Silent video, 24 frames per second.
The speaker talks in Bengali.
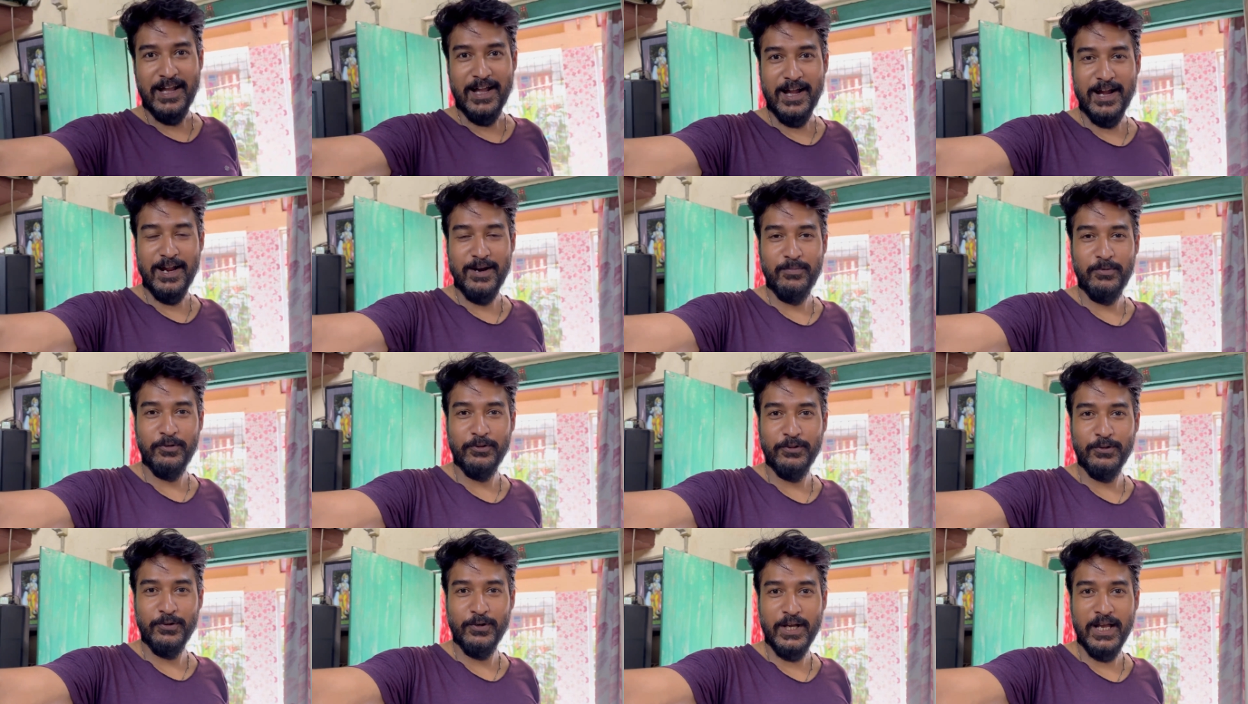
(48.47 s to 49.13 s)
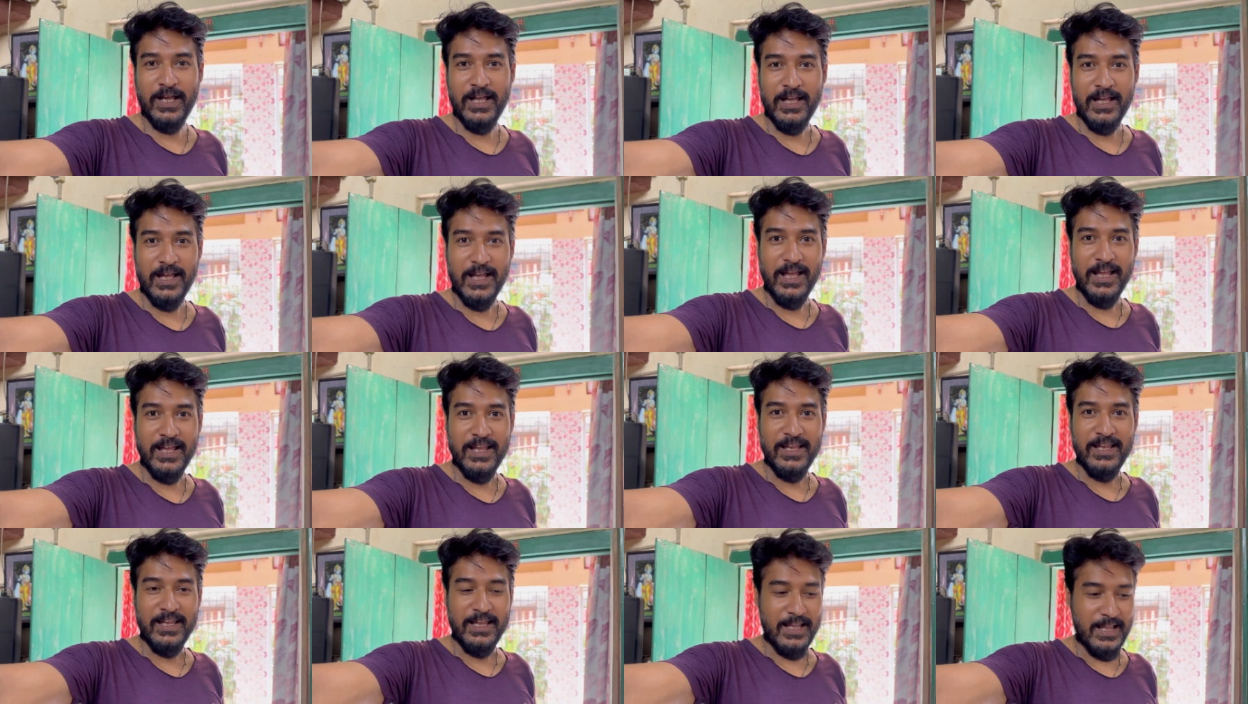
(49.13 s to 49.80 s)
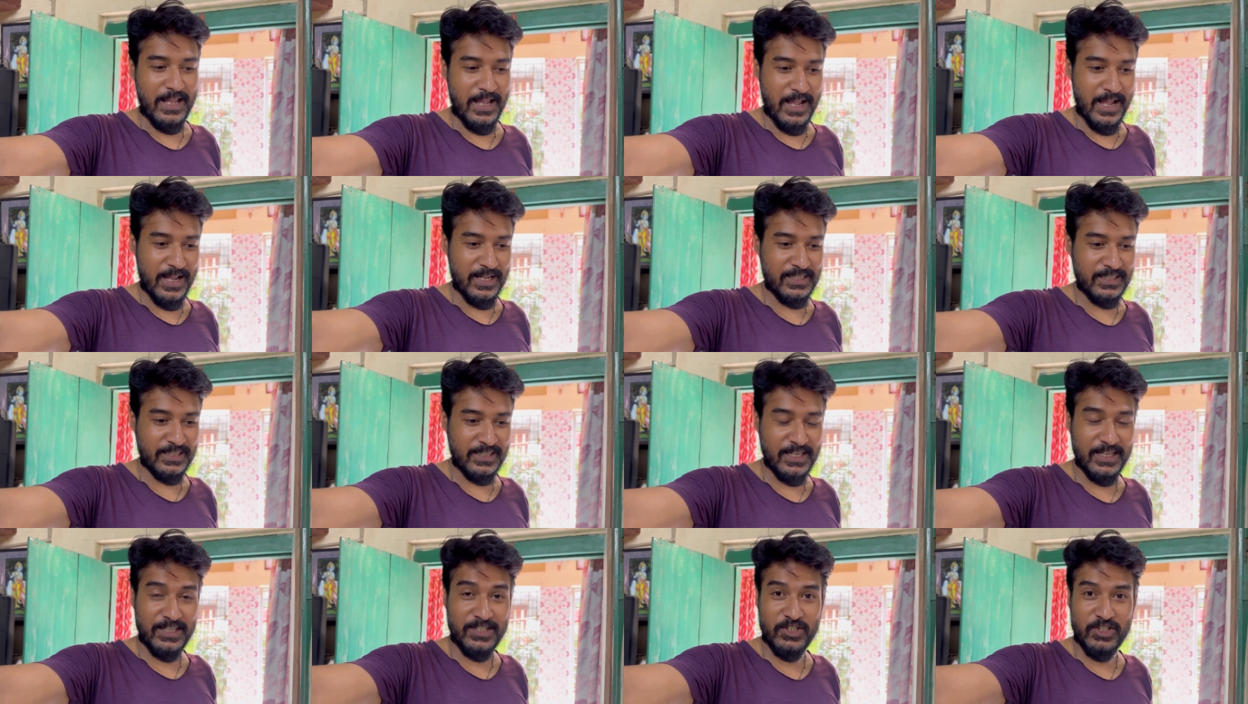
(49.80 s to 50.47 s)
আর বন্ধুরা
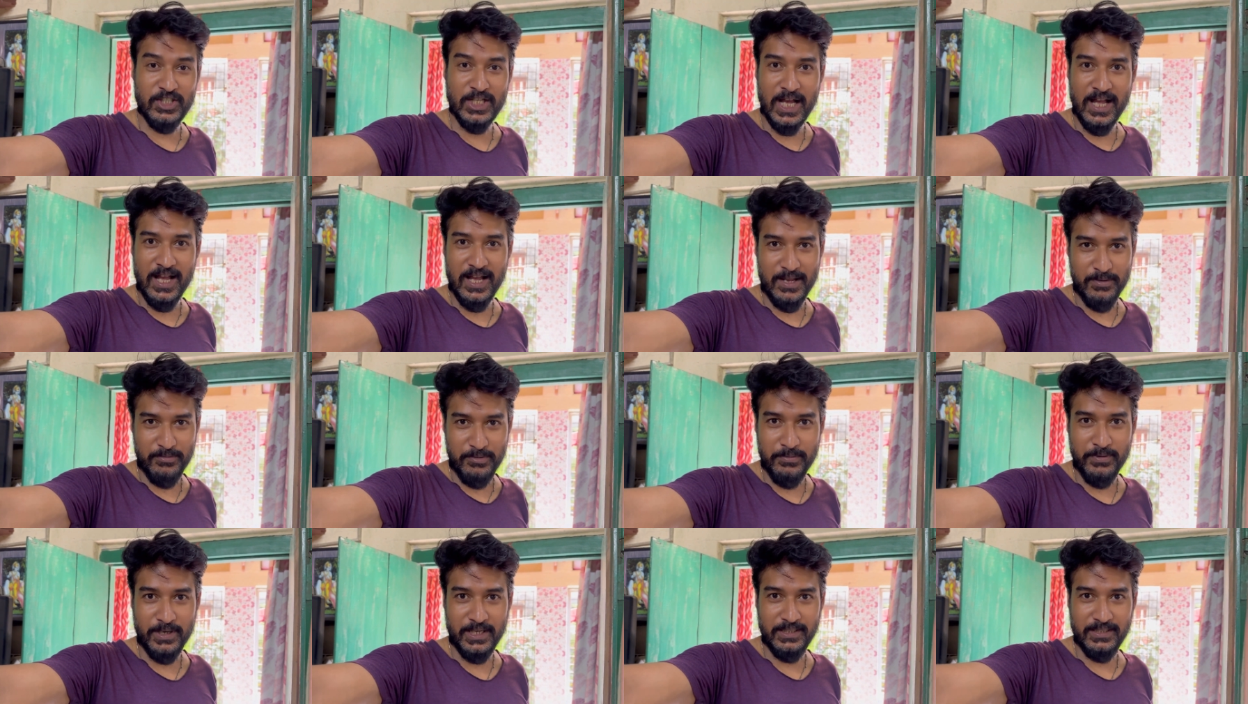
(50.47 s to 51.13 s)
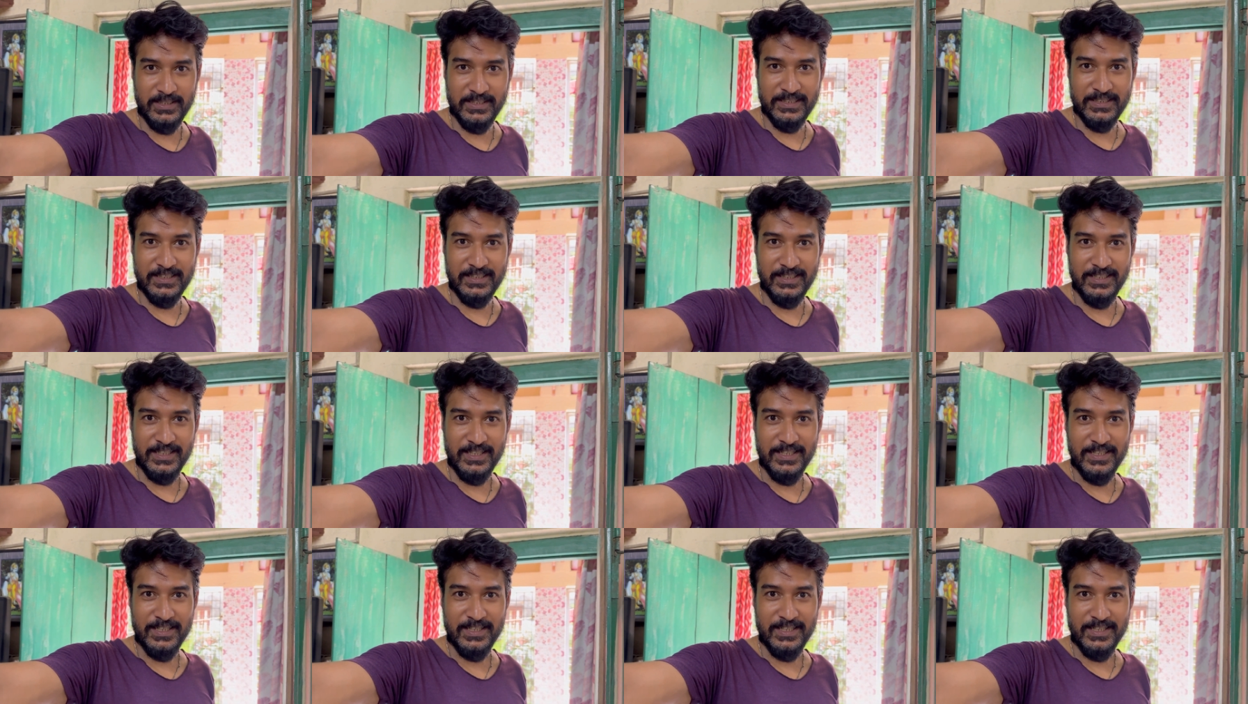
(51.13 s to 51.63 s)
আজকের চা আমি বানিয়েছি